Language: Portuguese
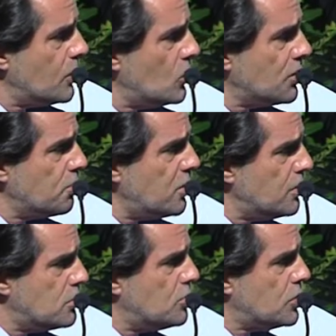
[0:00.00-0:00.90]
Nós
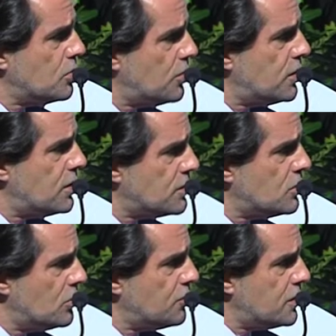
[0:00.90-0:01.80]
aprendemos muita coisa
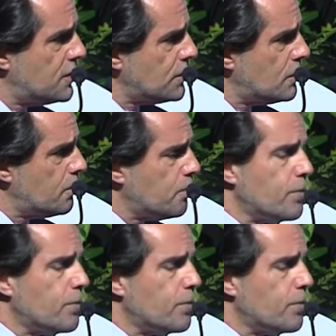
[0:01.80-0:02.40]
nesta conferência